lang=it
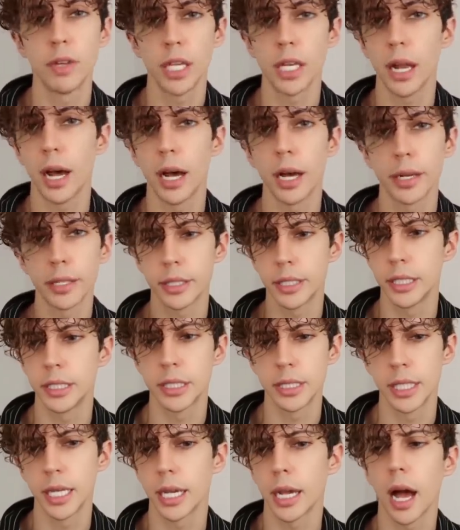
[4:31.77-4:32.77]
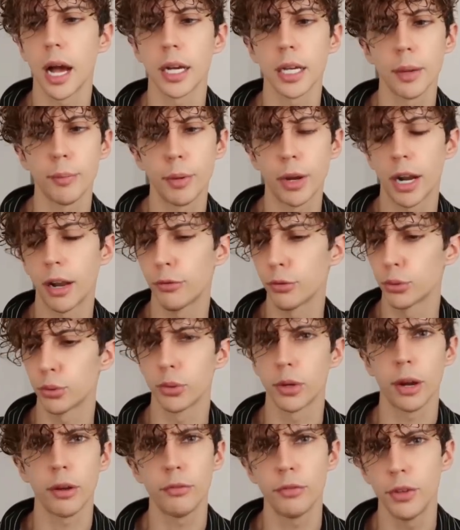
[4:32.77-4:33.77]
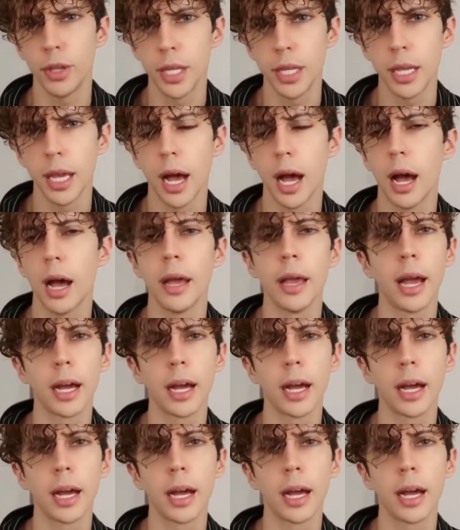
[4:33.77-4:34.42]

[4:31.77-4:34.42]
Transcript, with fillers: vena artistica anche per la fotografia